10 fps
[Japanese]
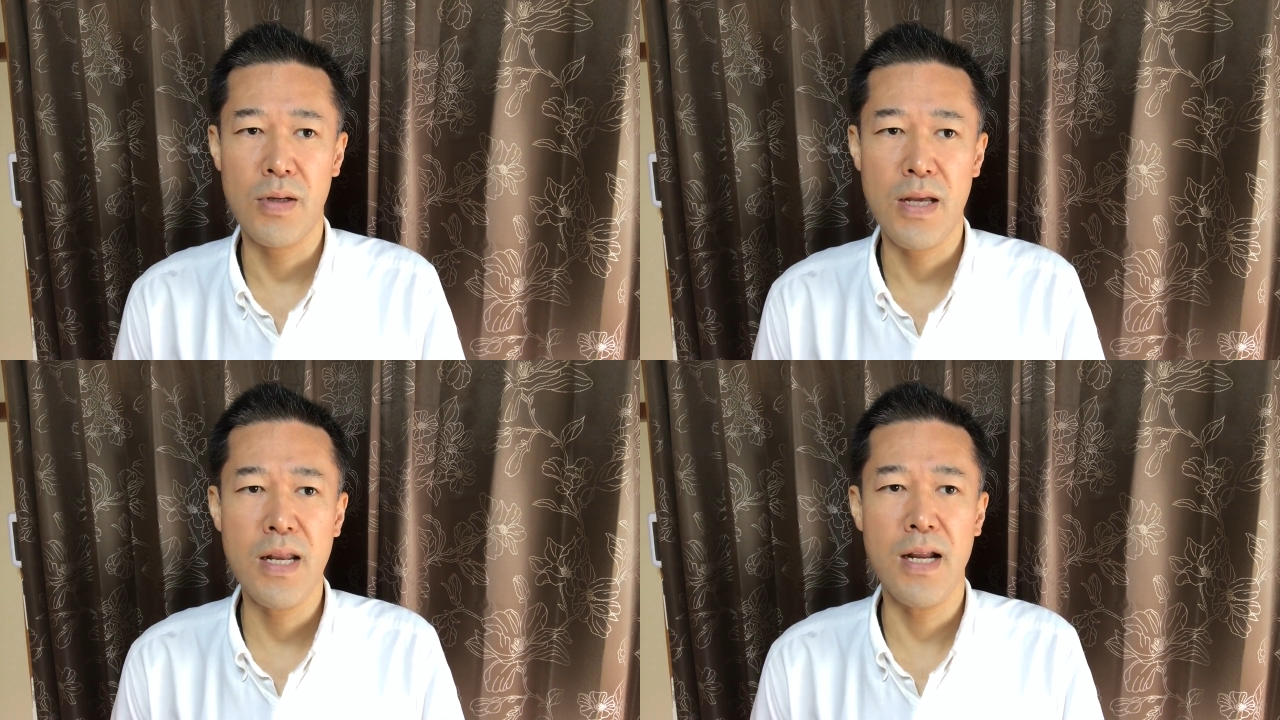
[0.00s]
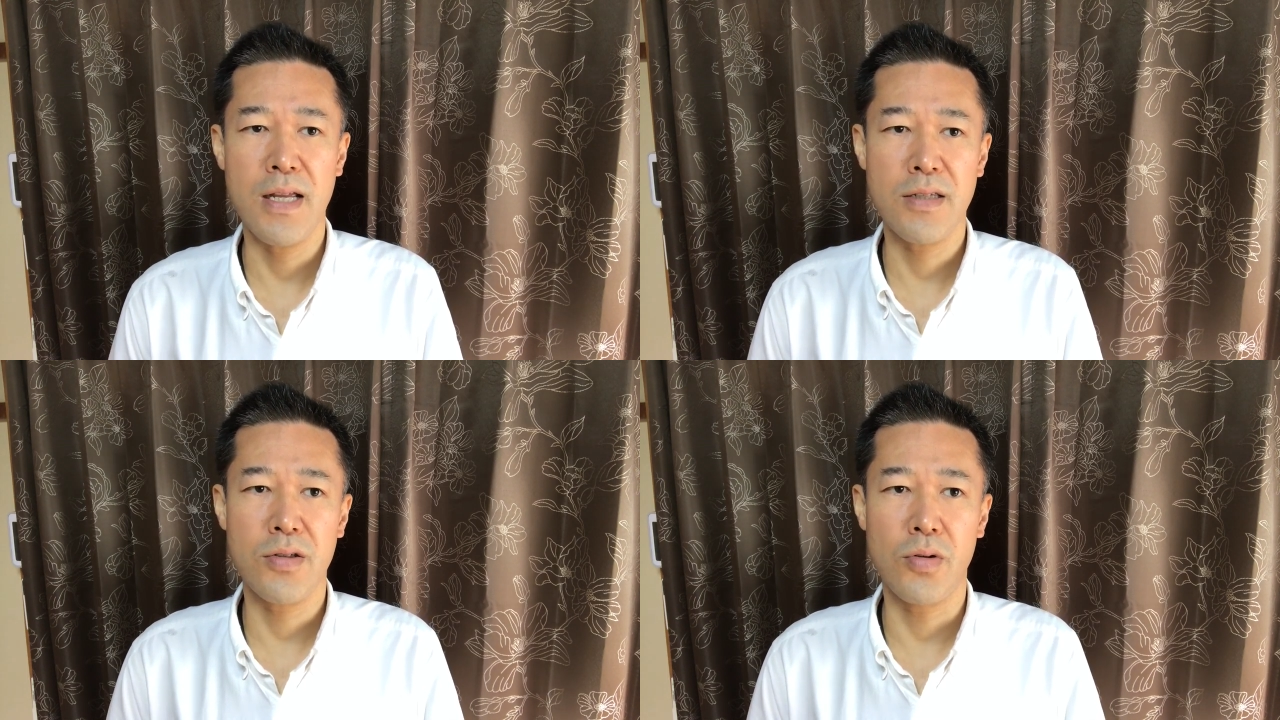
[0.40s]
う変な
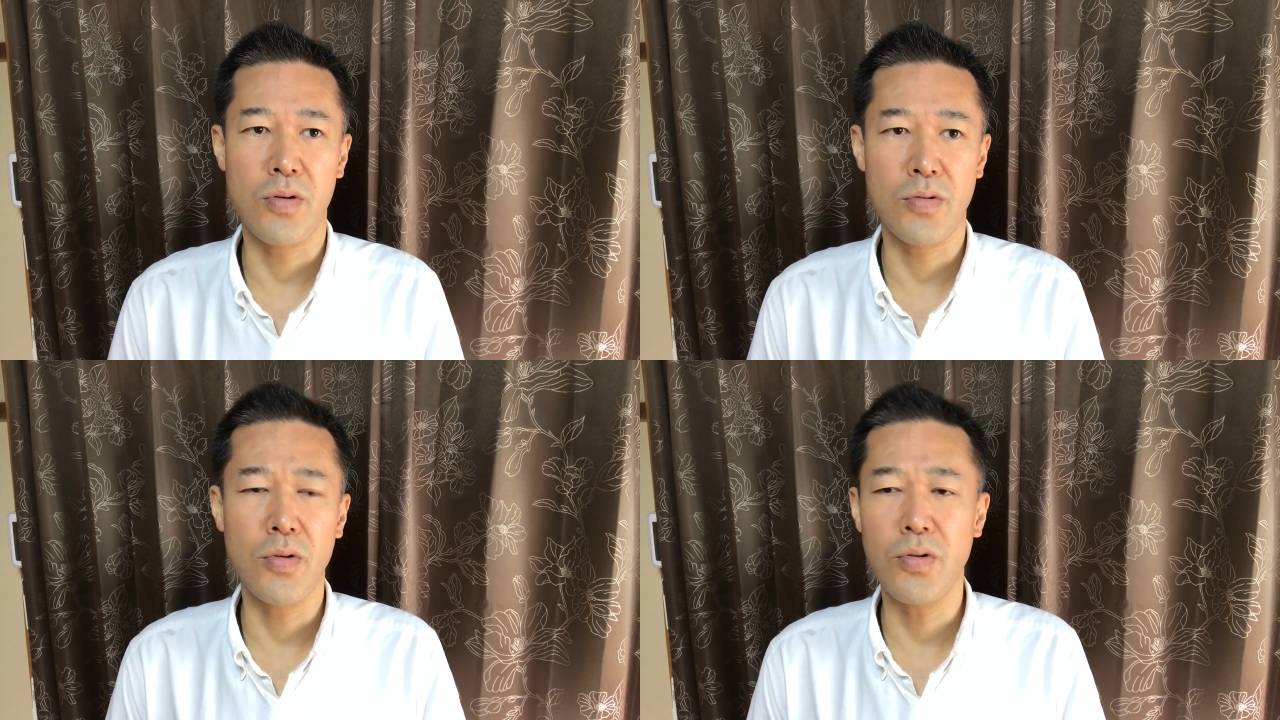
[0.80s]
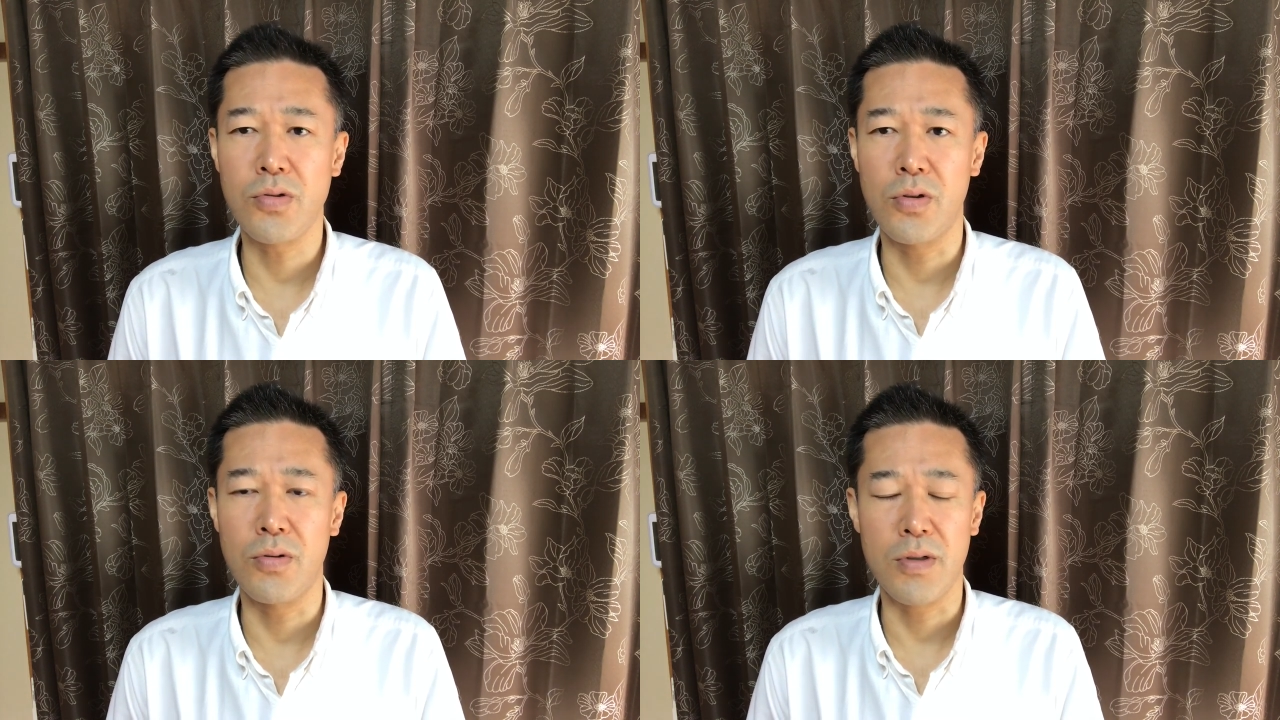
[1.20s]
話その道
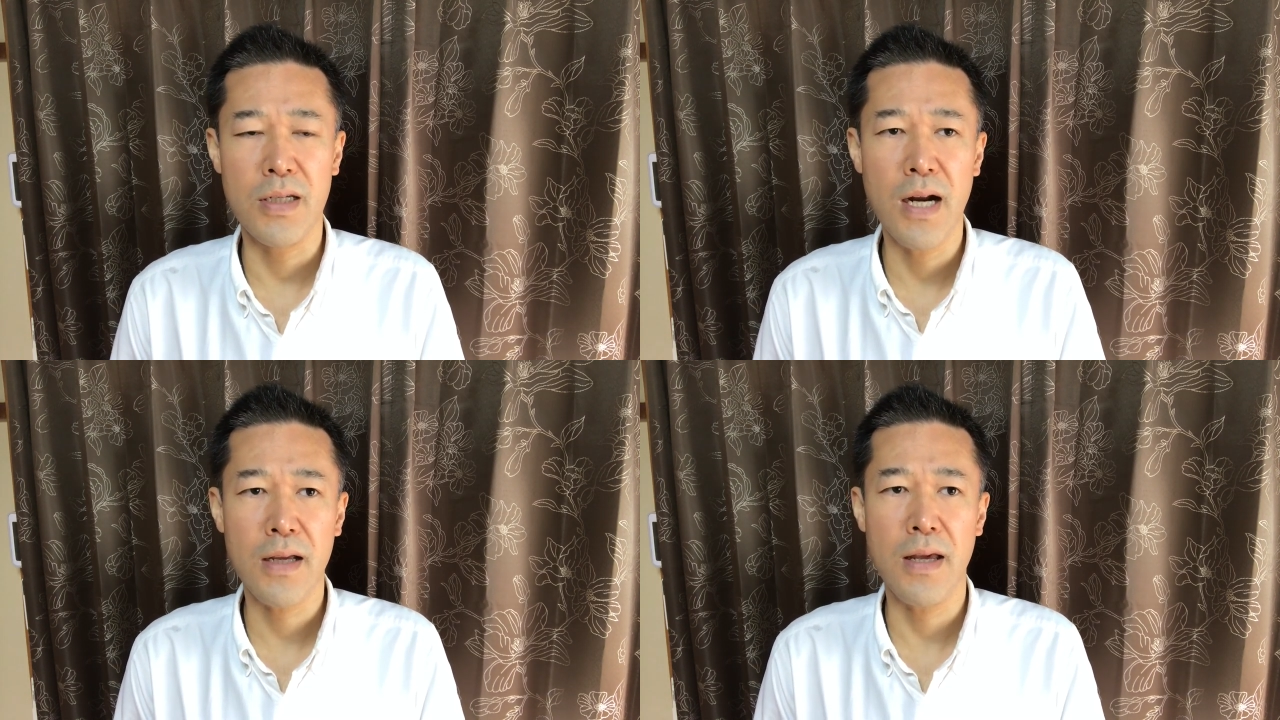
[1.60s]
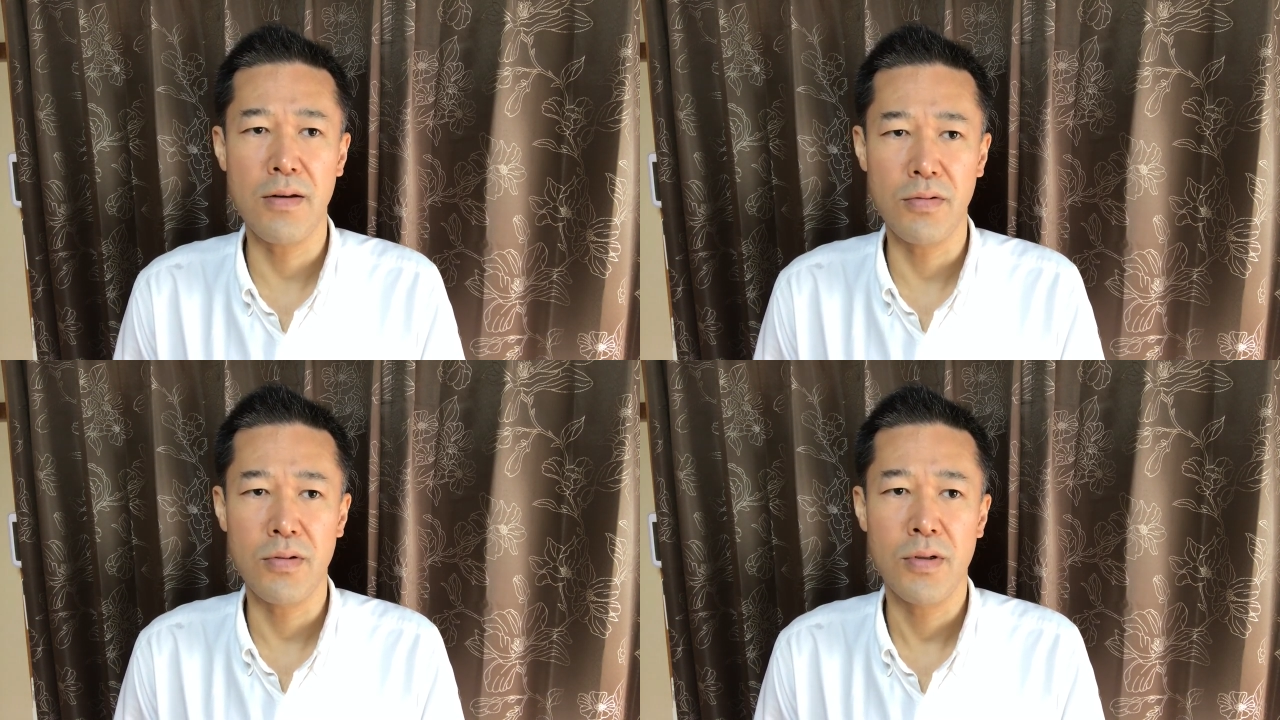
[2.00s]
場を開ける